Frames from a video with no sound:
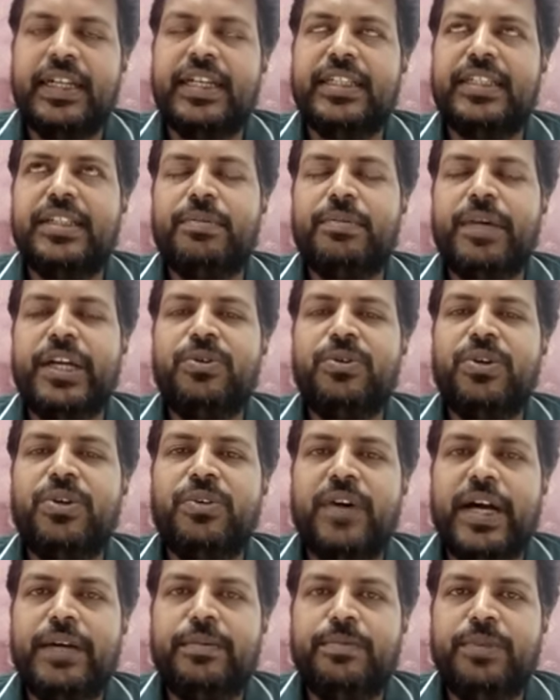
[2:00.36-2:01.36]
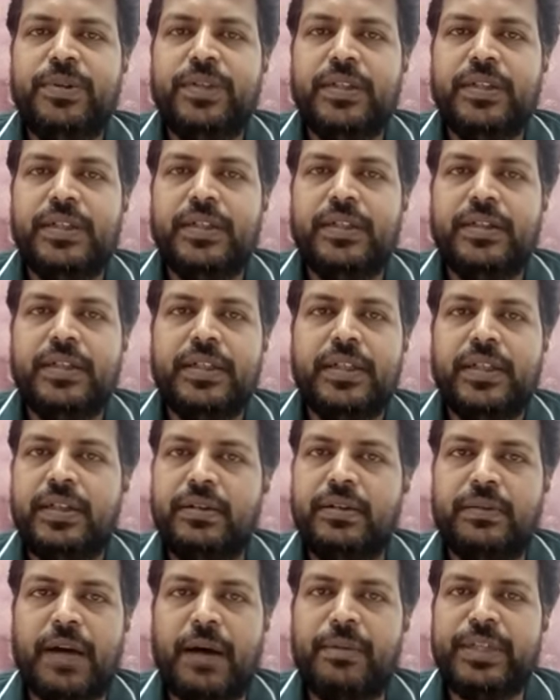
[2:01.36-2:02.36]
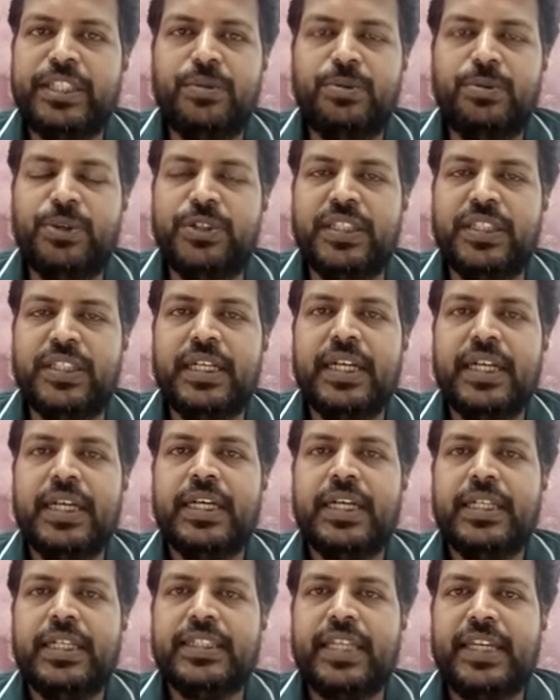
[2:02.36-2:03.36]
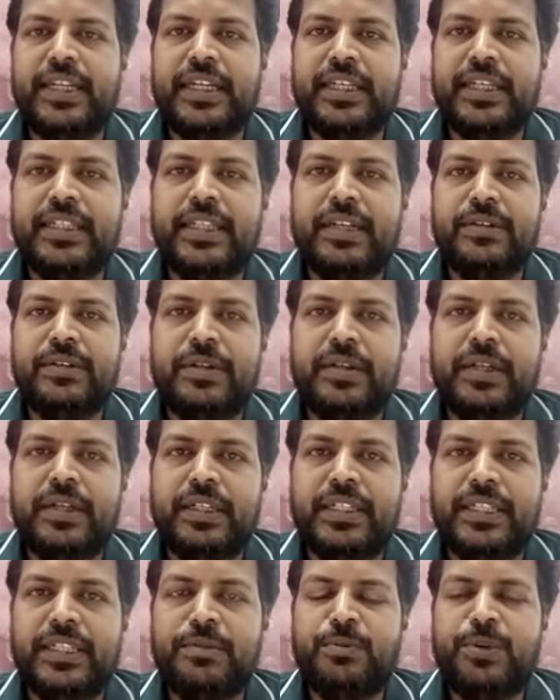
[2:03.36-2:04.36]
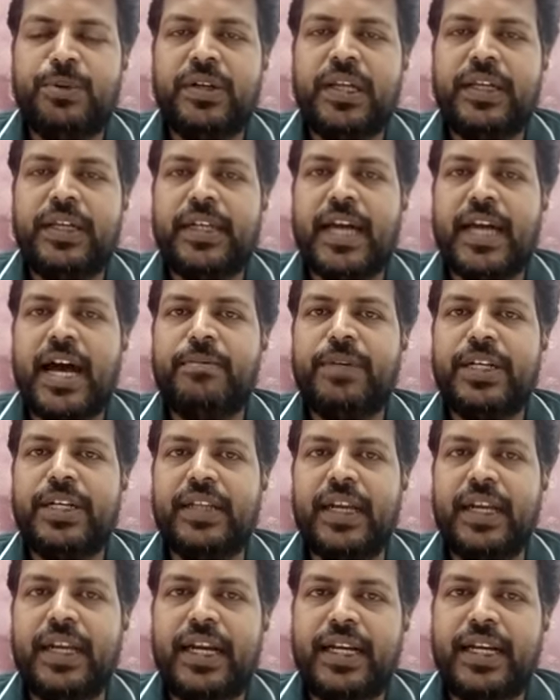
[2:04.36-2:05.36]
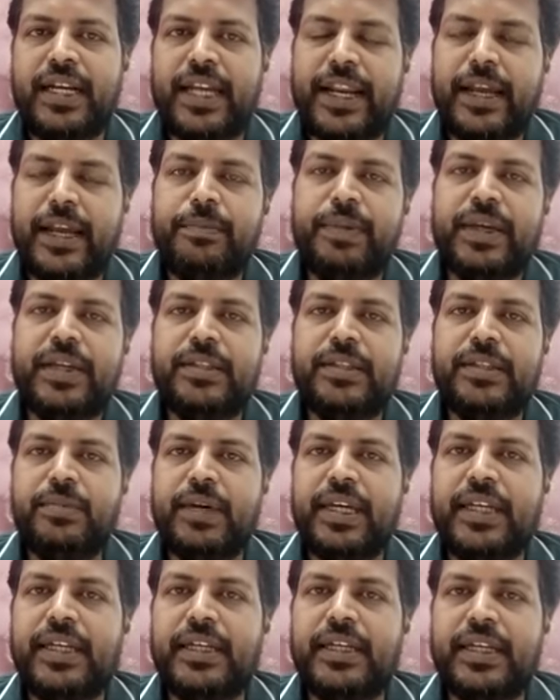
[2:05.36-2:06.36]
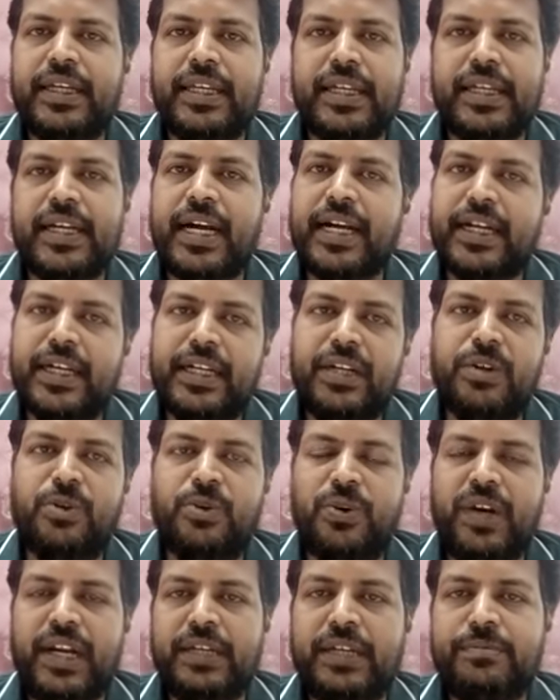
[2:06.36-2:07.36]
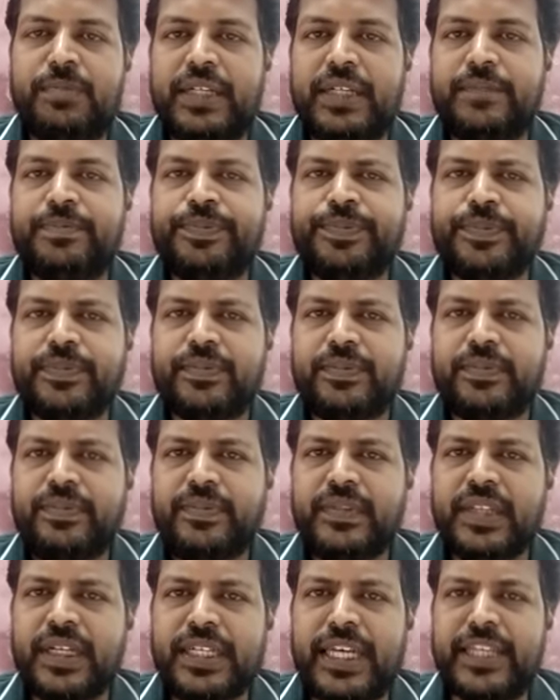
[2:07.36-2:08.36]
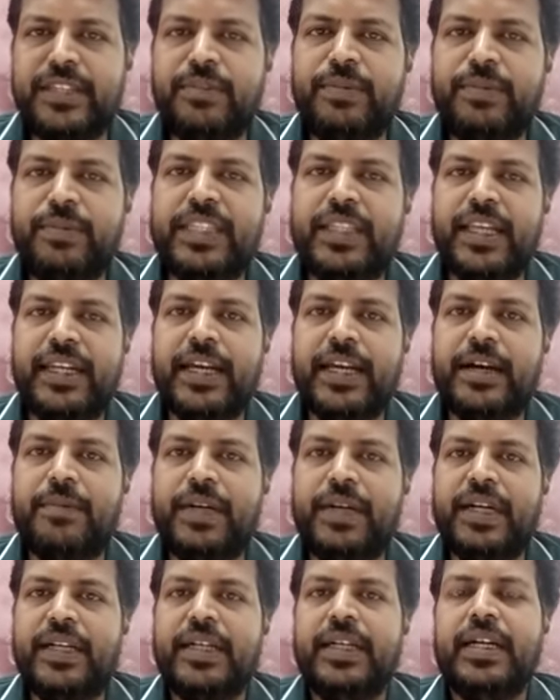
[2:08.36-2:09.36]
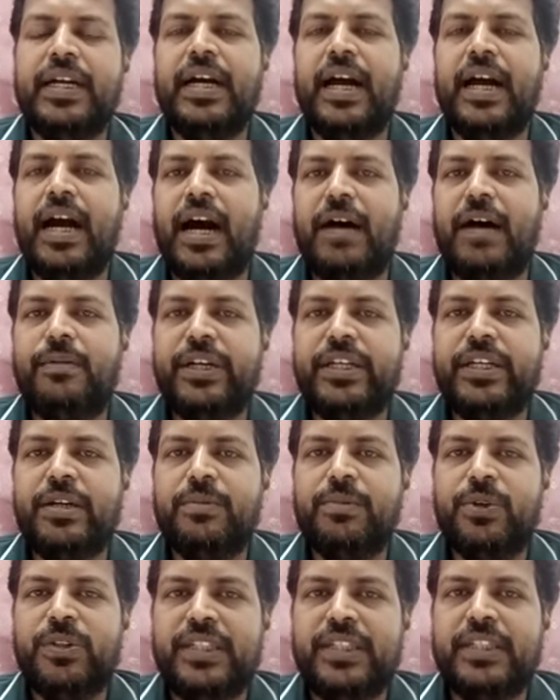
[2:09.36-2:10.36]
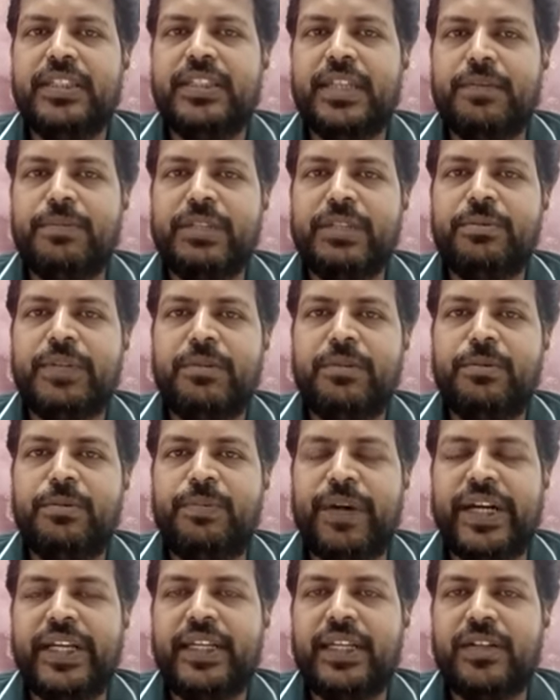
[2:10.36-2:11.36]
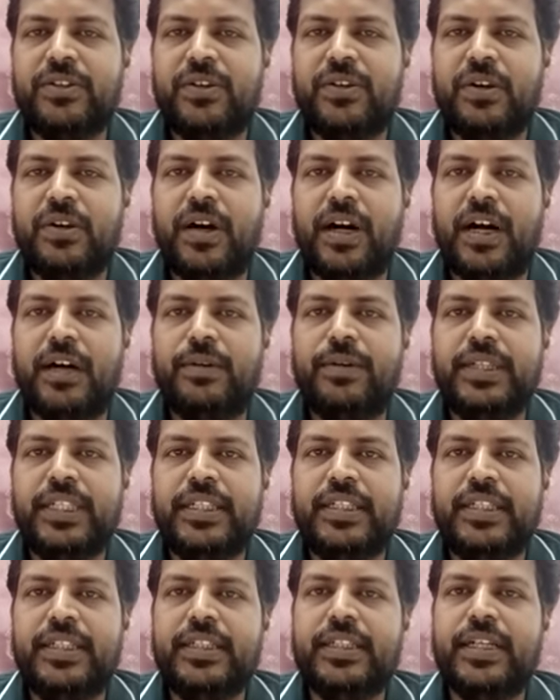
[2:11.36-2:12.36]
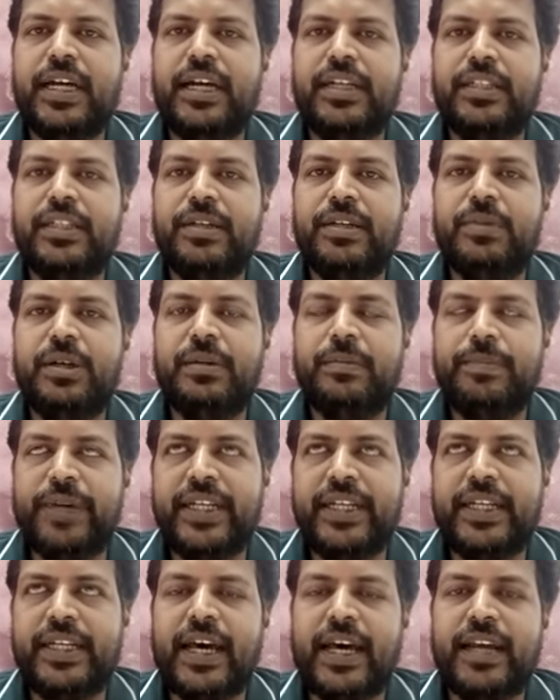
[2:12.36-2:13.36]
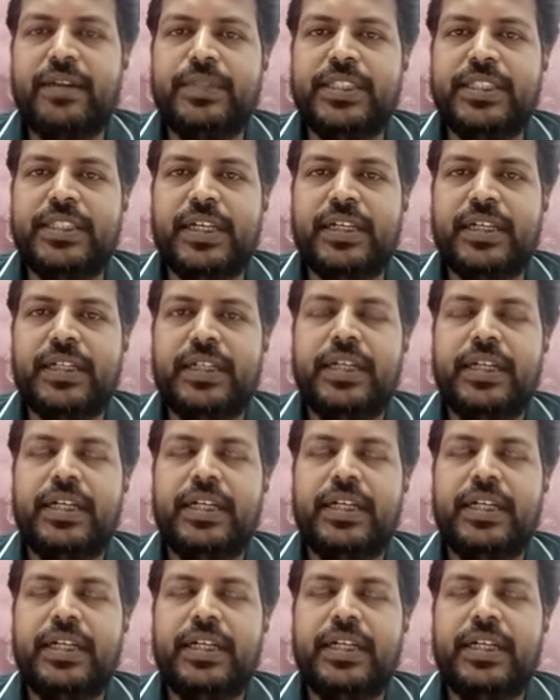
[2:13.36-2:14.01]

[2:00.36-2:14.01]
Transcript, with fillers: இந்த மாதிரி ஒரு வாய்ப்பு அமைஞ்சு போச்சு சரி இத இது போல நான் மட்டும் இல்லை நிறைய பேர் இது மாதிரி இருக்காங்க எங்க ஊர்லயுமே எதுவுமே தெரியாம அப்படிங்கும் போது இது சம்பந்தமா நம்ம படிக்கணும் அப்படின்ட்டு நான் இதை படிக்க ஆரம்பித்தேன்